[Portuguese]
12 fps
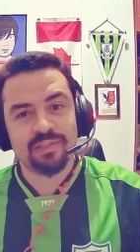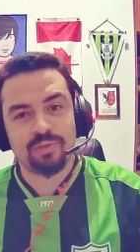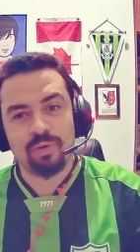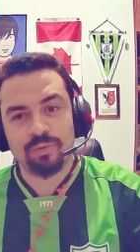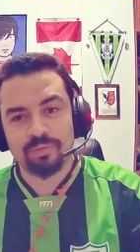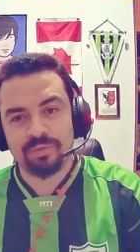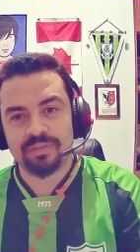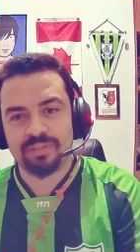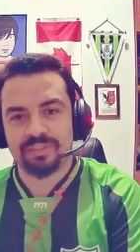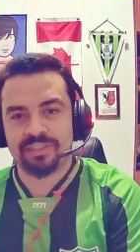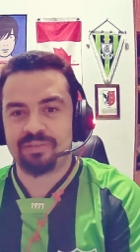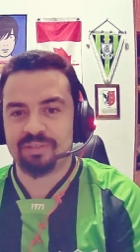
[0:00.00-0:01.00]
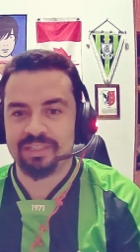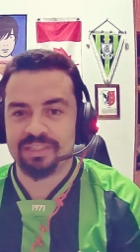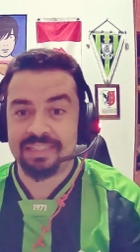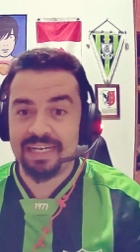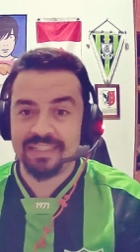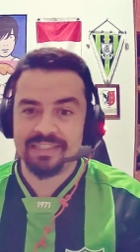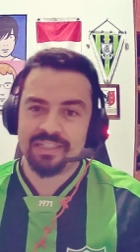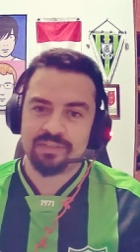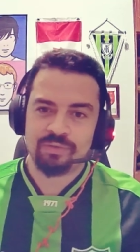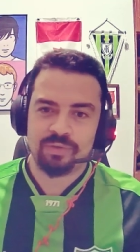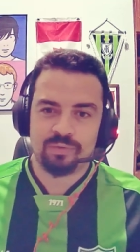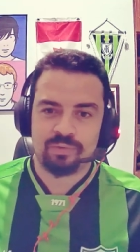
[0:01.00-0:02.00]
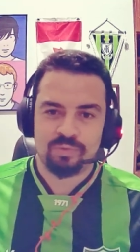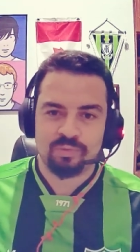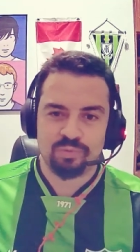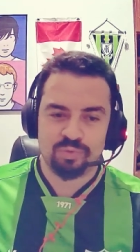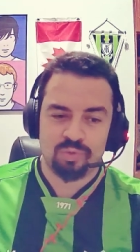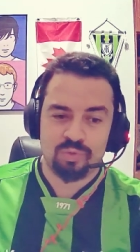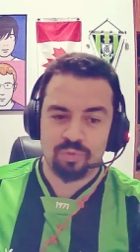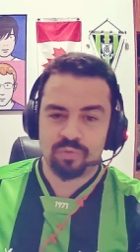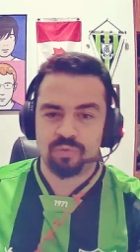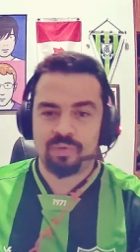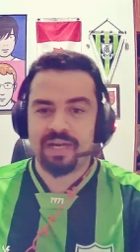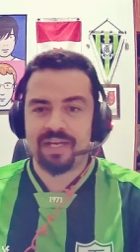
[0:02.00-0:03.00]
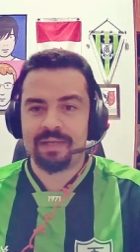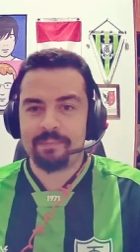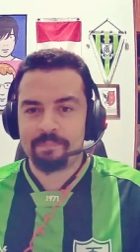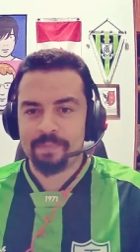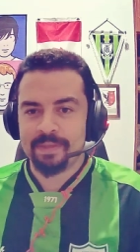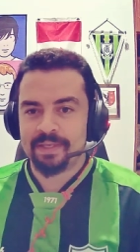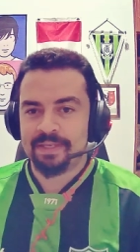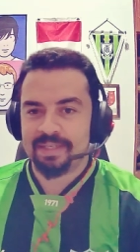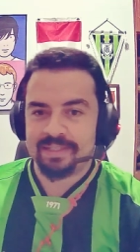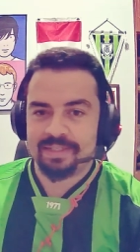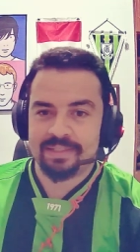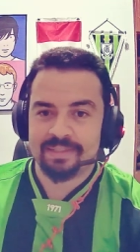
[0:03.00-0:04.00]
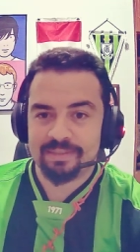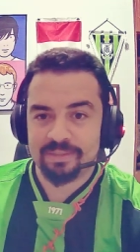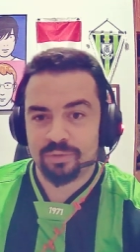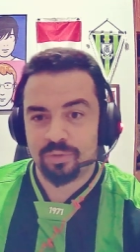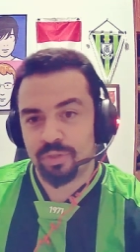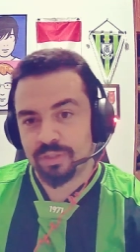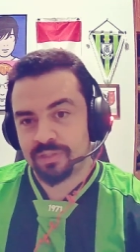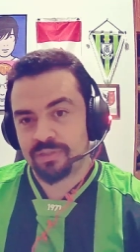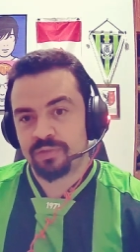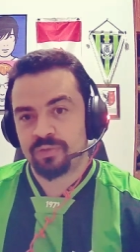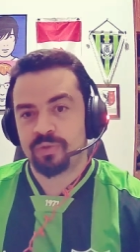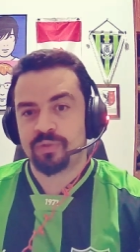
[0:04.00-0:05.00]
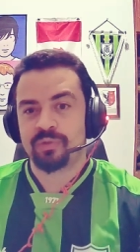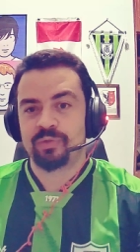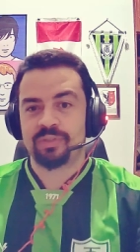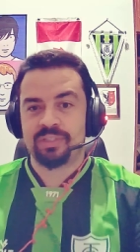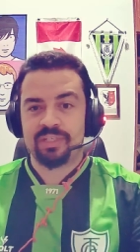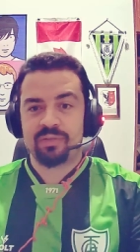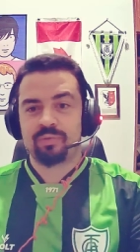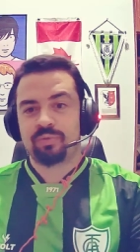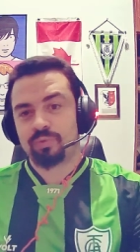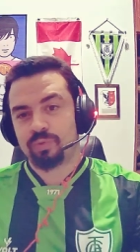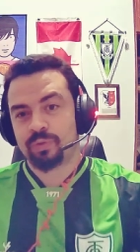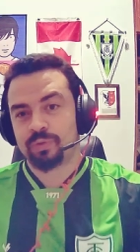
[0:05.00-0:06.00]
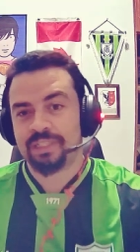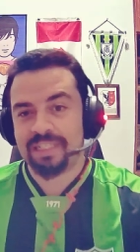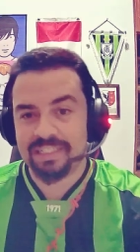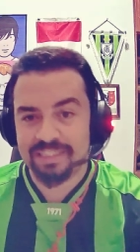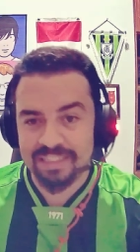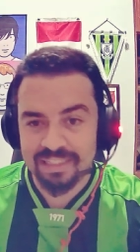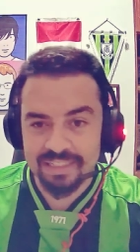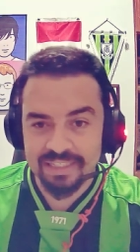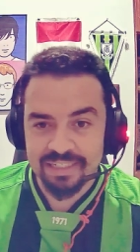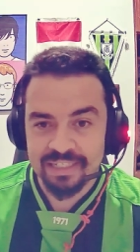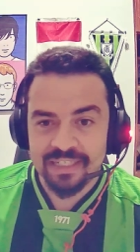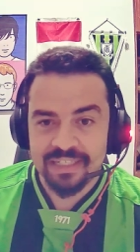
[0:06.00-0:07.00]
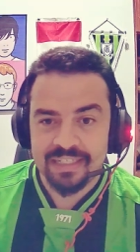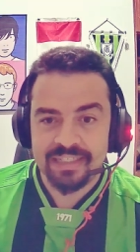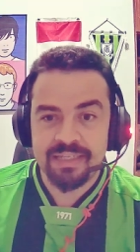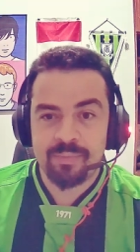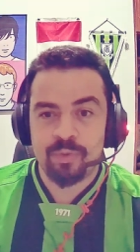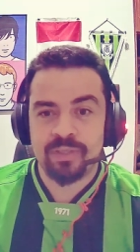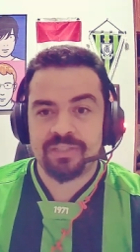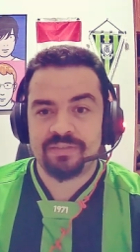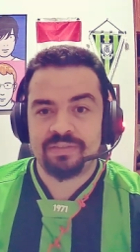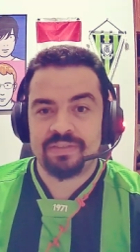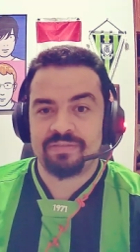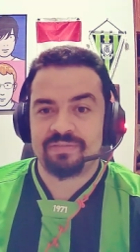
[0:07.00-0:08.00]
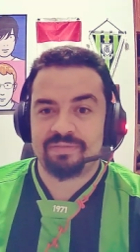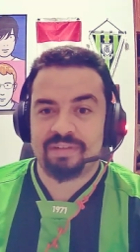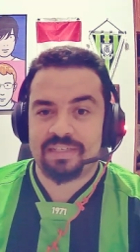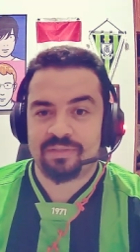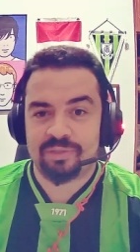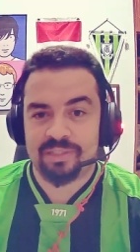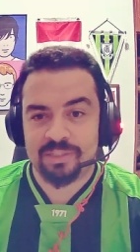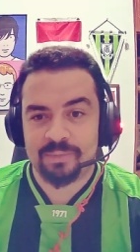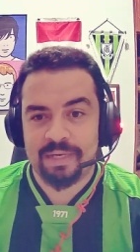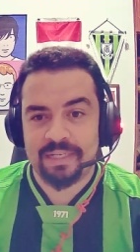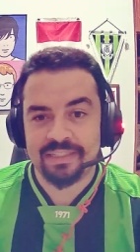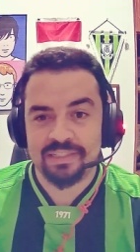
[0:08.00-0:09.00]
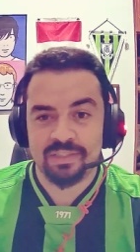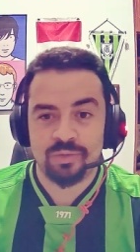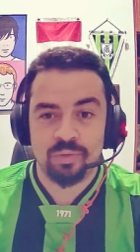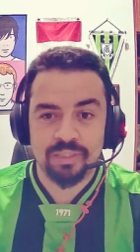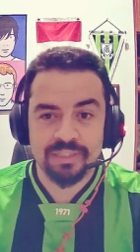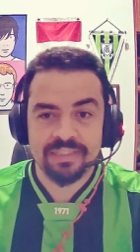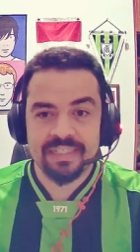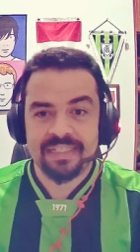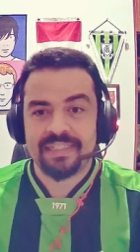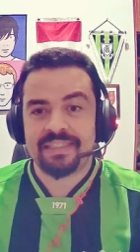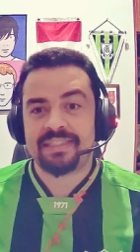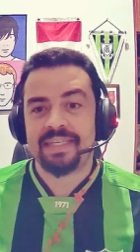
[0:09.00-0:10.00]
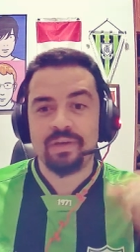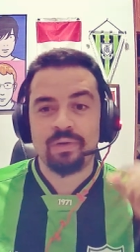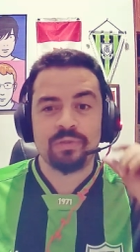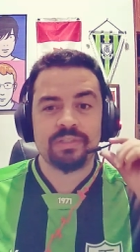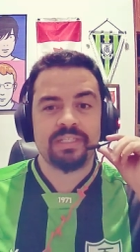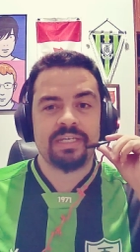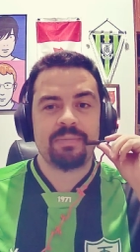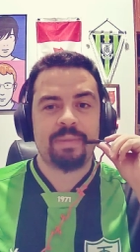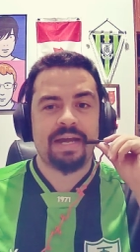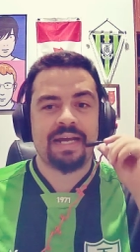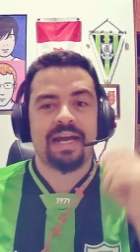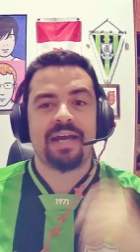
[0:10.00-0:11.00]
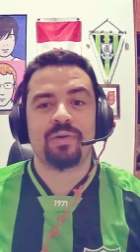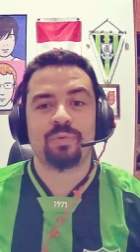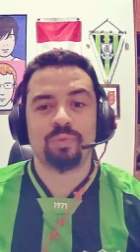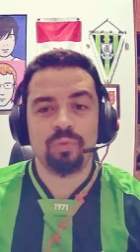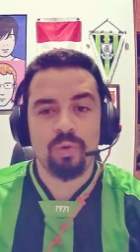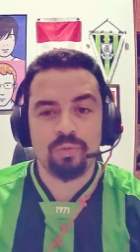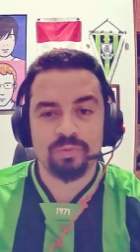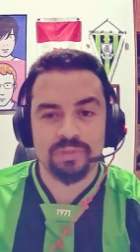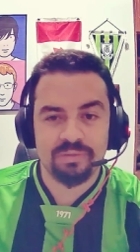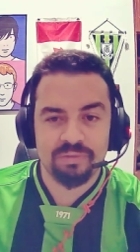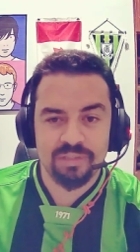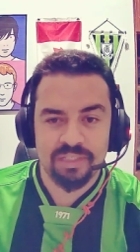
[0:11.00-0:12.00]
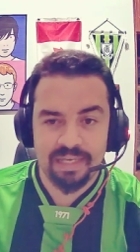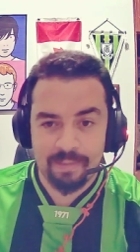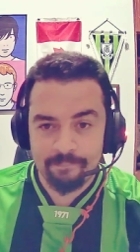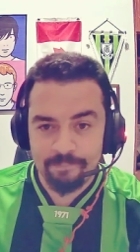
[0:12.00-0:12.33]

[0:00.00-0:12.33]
gols, sendo que três deles foram no jogo contra o Guarani, né? dois contra o Cruzeiro, um contra o Atlético e depois as outras partidas todas sem conseguir marcar um golzinho sequer.